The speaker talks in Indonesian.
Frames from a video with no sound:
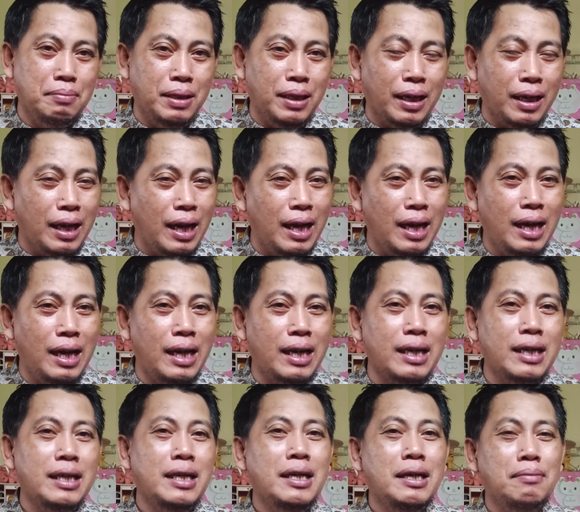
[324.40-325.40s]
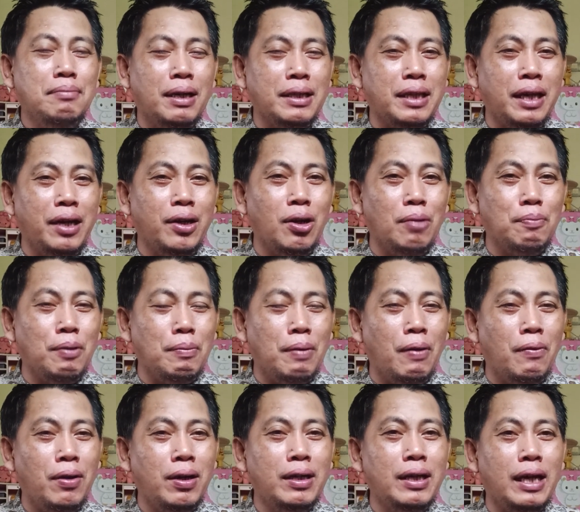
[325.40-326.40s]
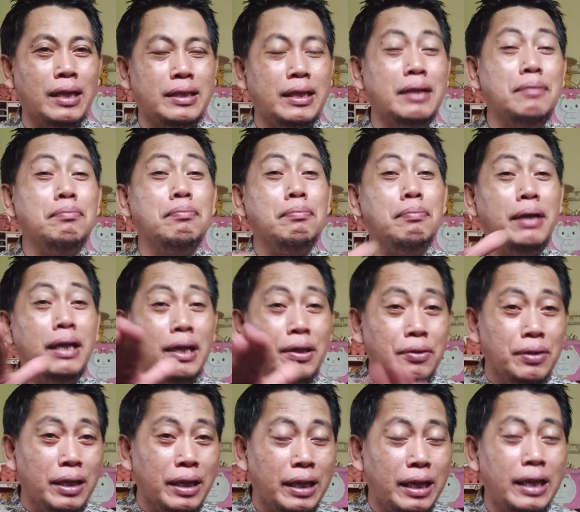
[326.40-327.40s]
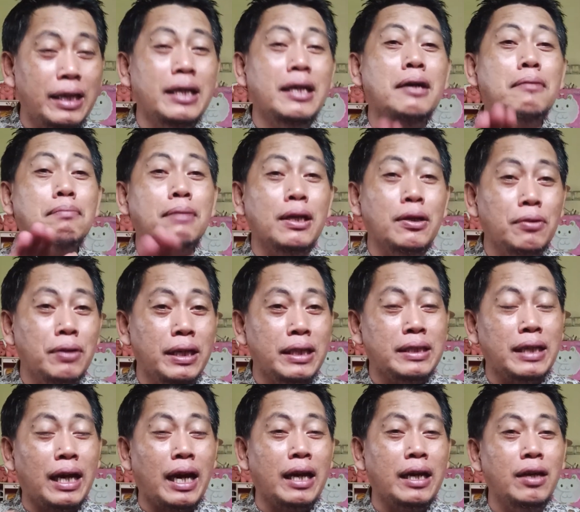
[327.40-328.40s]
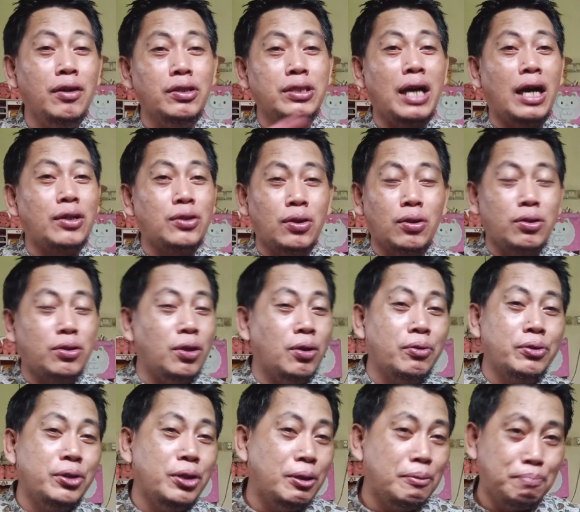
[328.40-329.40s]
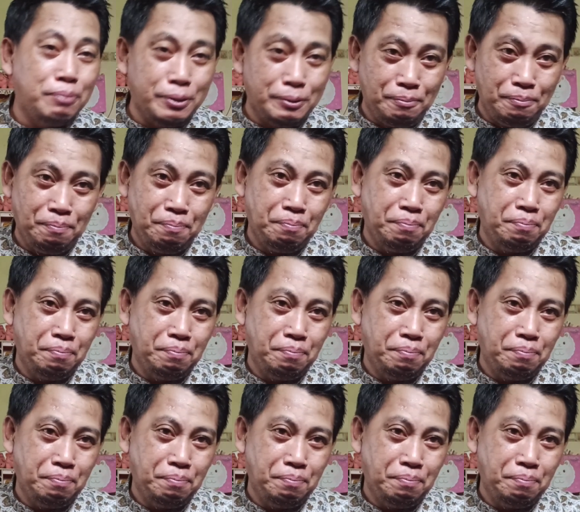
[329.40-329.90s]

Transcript: Mendengar materi napa mawon, lajeng minggu niki menulis cara nulis aksara Jawa ya apa.